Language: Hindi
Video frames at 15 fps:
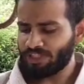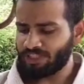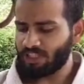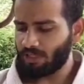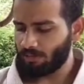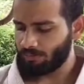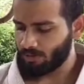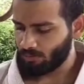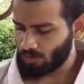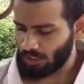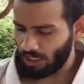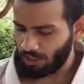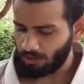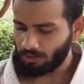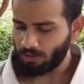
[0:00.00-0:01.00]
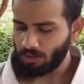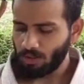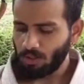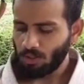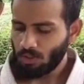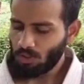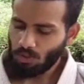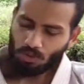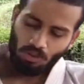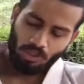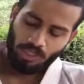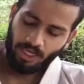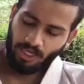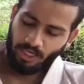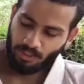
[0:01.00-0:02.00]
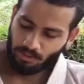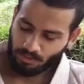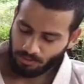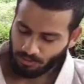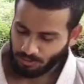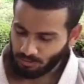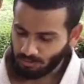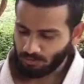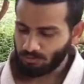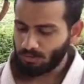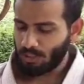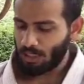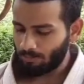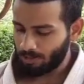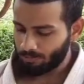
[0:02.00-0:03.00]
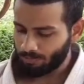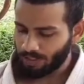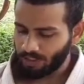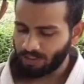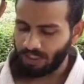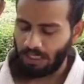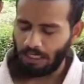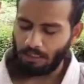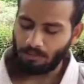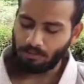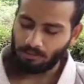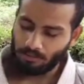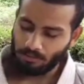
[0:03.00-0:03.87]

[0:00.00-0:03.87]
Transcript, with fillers: जैसे कि हमने बोला ओके आपने फेंक दिया